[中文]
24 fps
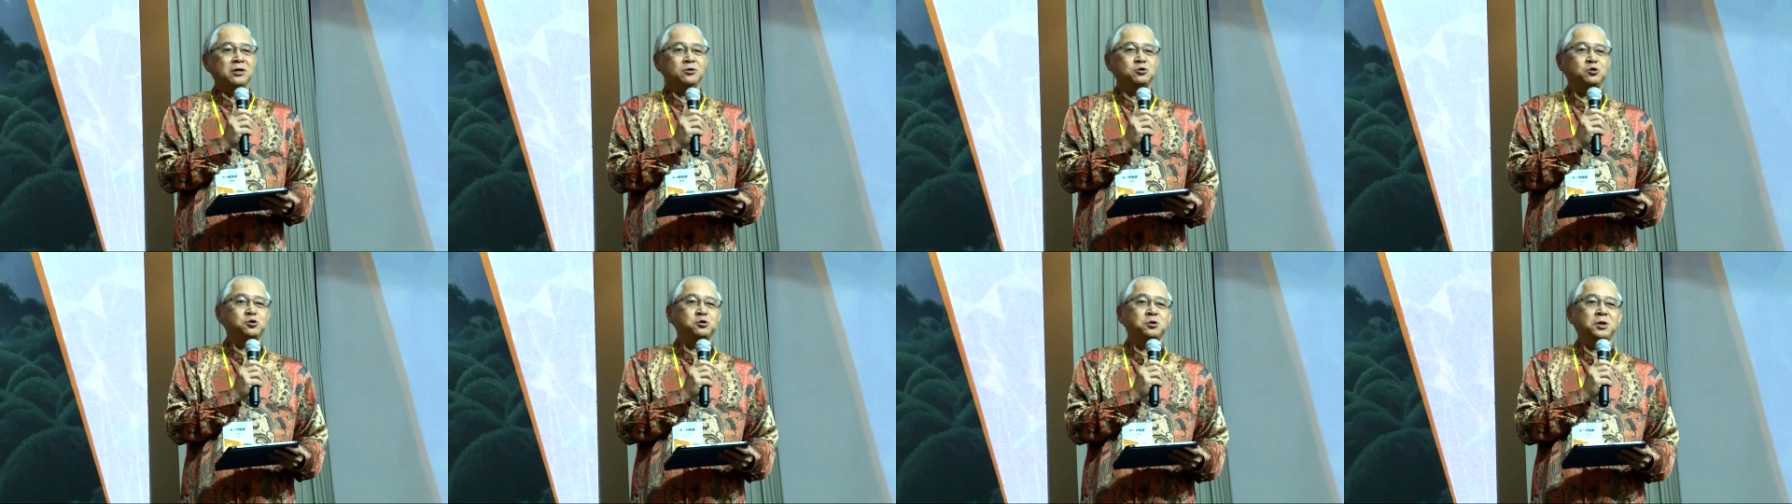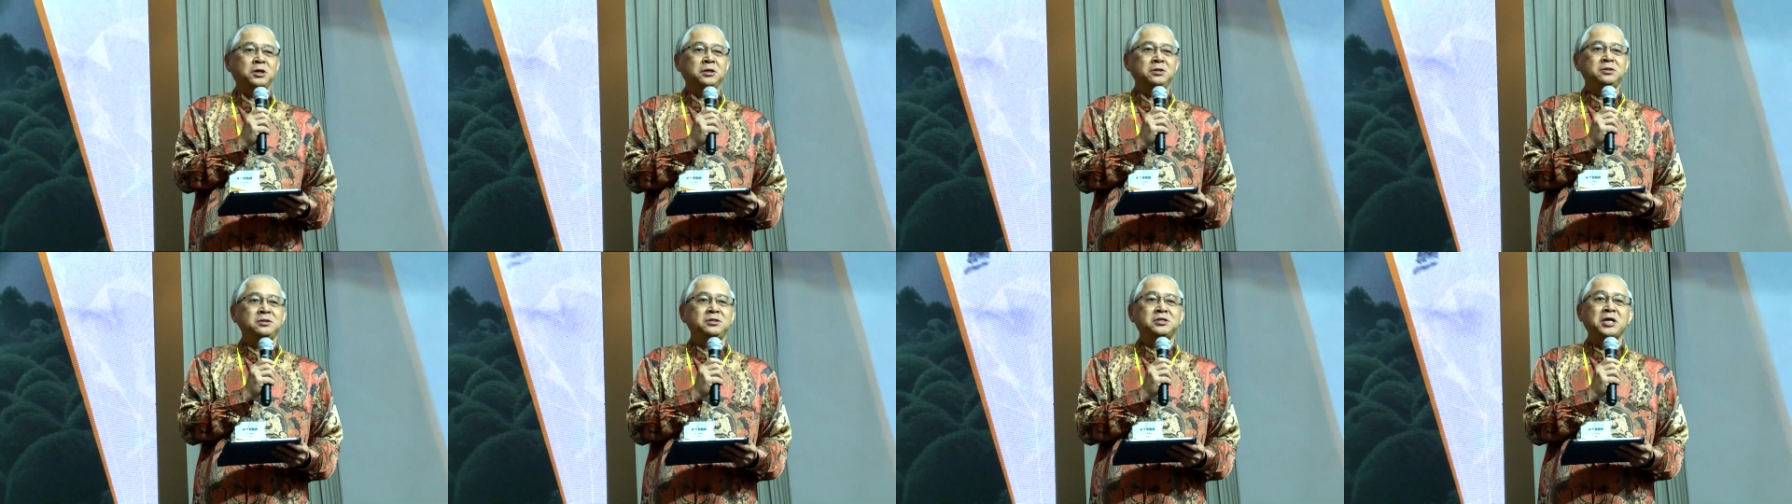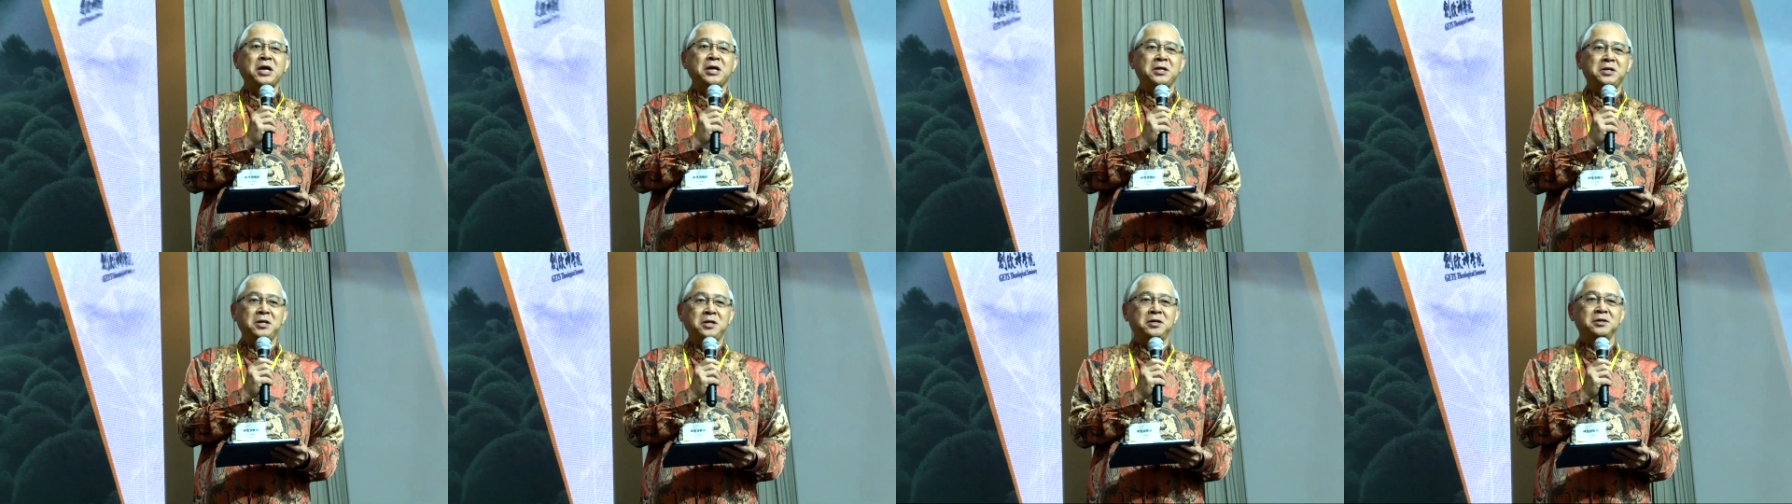权在
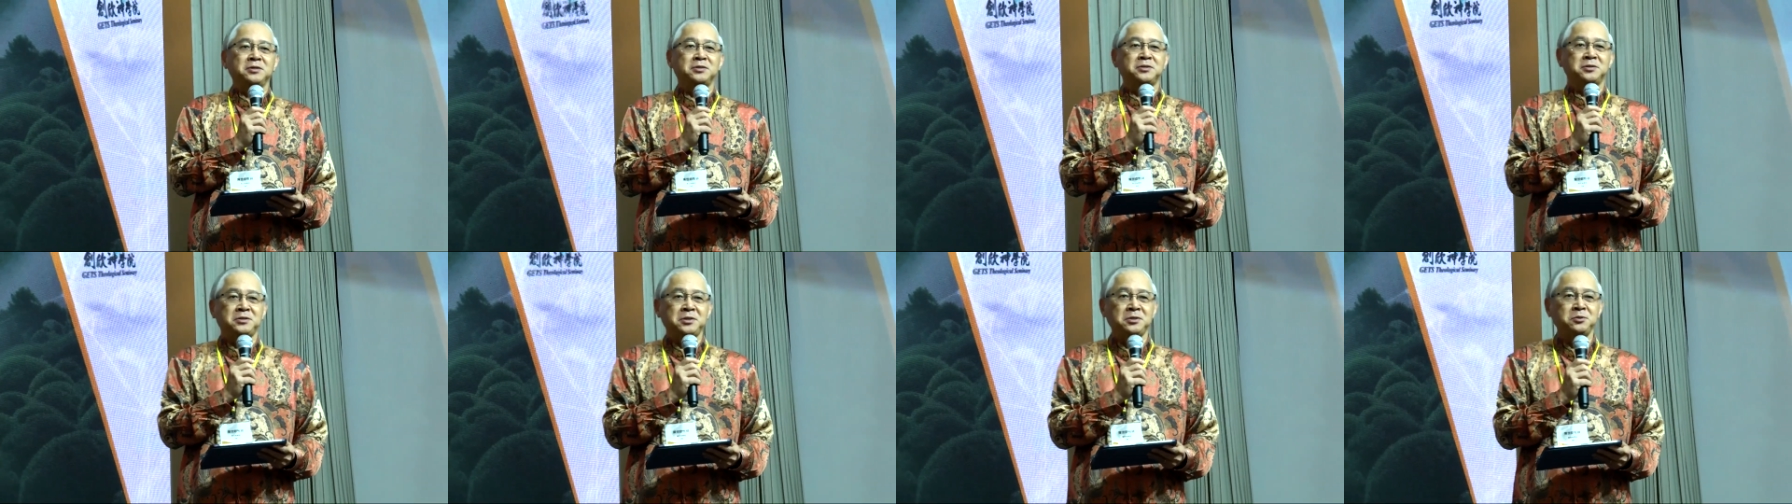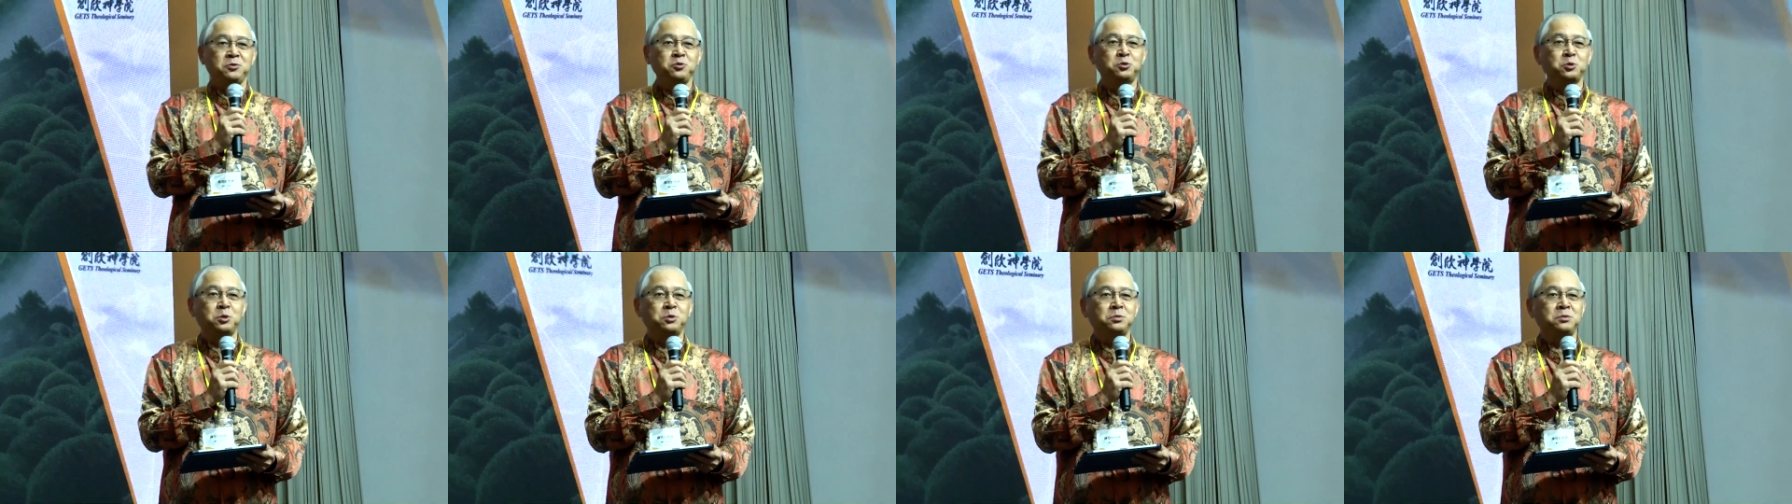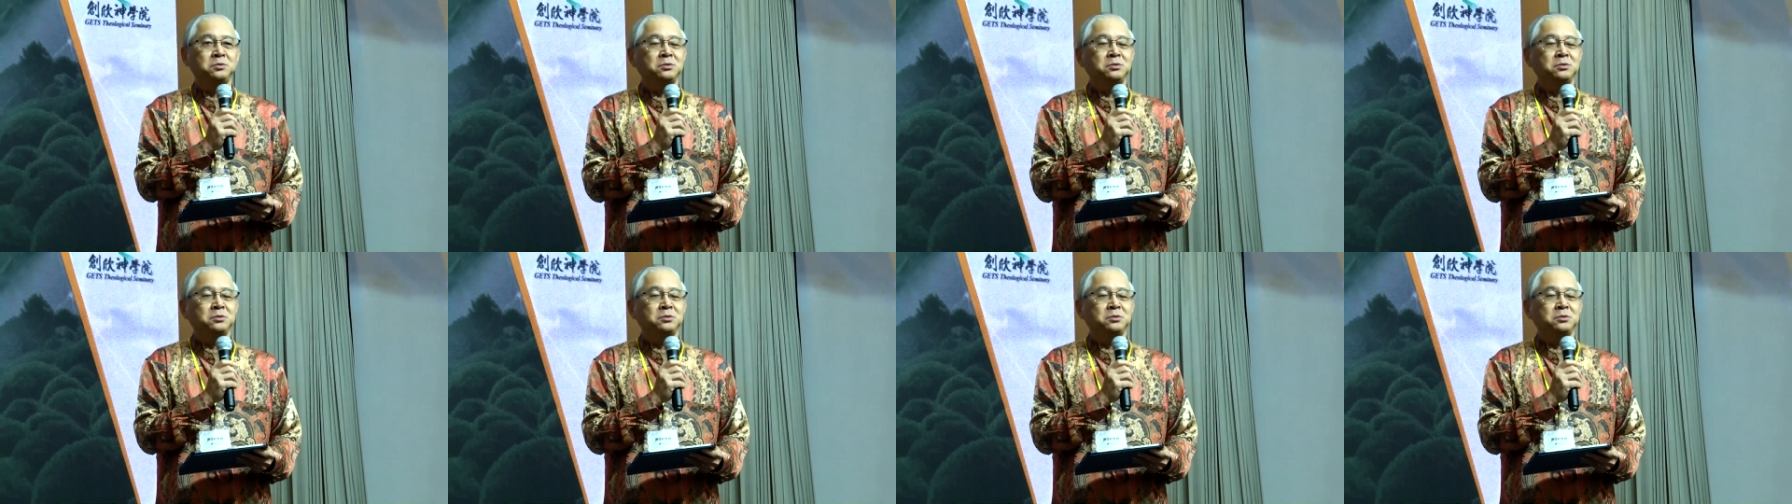你的心中，